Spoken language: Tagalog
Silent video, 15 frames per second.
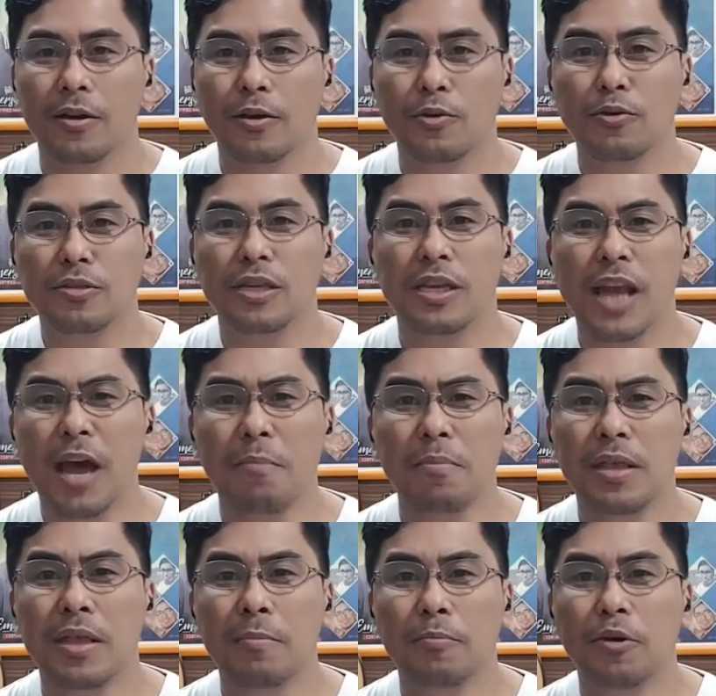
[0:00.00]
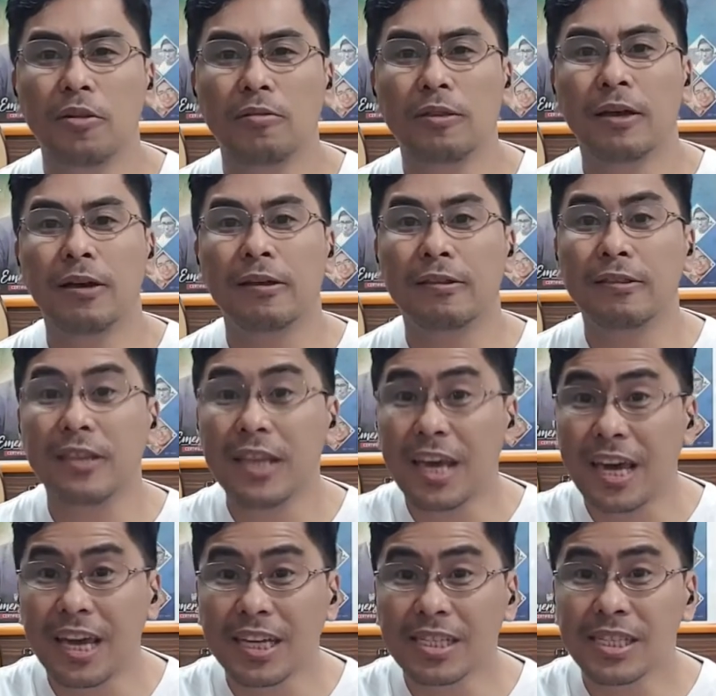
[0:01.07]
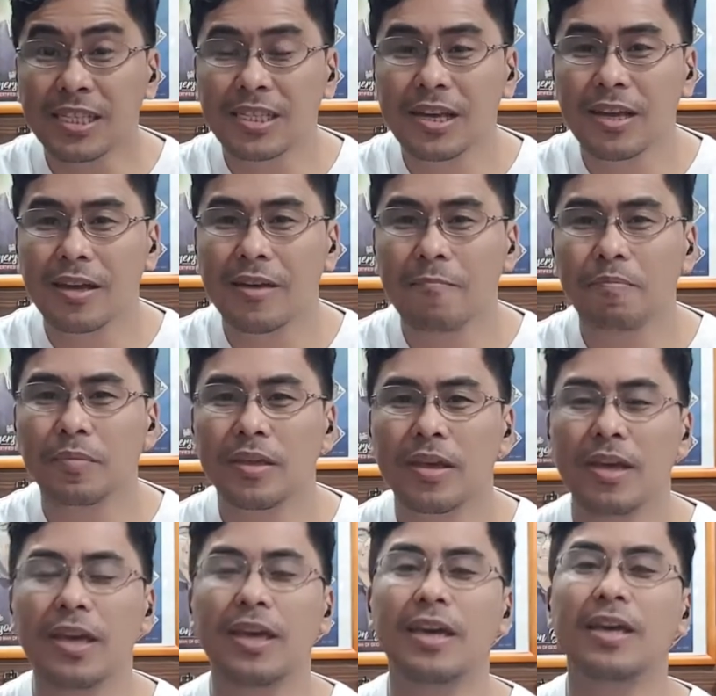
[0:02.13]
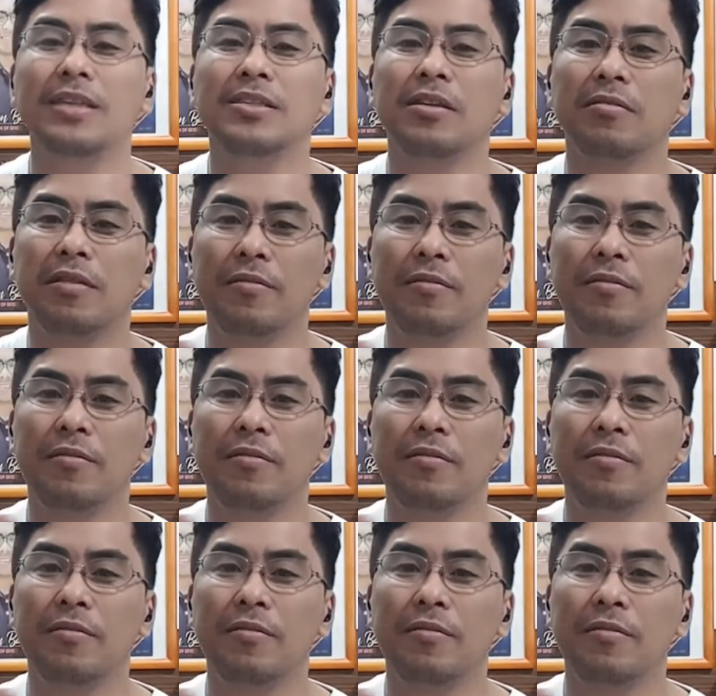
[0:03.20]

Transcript: Yung sinabi ni Paul na this, he is